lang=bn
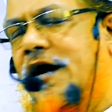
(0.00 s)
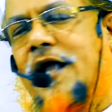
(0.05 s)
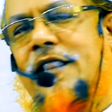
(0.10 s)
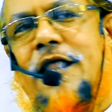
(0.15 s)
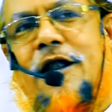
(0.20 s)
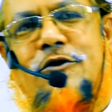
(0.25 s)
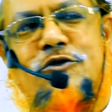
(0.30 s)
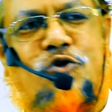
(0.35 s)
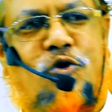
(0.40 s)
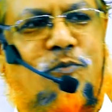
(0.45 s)

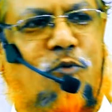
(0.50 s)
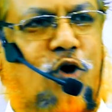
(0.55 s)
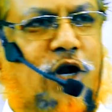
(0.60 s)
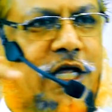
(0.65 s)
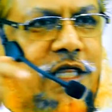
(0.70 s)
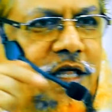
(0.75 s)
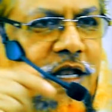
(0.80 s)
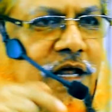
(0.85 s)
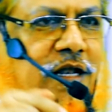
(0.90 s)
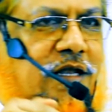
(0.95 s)
আল্লাহ রসুল
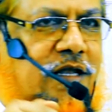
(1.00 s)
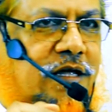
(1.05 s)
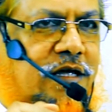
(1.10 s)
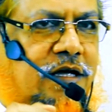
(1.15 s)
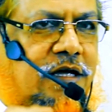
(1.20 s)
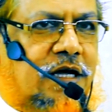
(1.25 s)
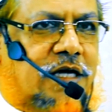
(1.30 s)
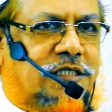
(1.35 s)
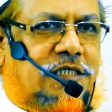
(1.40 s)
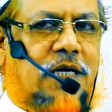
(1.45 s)
বলিয়ে দিলেন
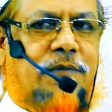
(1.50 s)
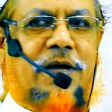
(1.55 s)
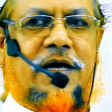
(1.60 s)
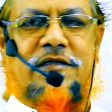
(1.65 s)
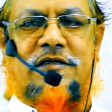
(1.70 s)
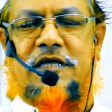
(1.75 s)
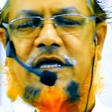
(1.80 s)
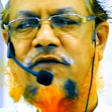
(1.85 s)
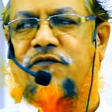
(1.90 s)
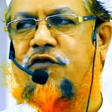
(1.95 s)
যে
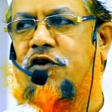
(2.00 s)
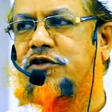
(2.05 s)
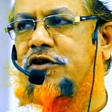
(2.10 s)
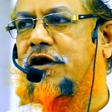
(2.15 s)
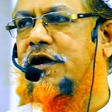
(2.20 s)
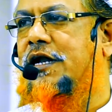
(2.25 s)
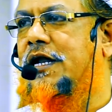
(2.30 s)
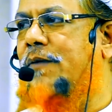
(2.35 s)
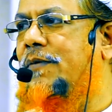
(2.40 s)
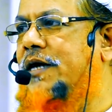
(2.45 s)
ব্যক্তি
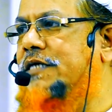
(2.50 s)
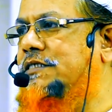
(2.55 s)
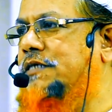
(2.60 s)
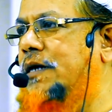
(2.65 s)
ফজরের নামাজ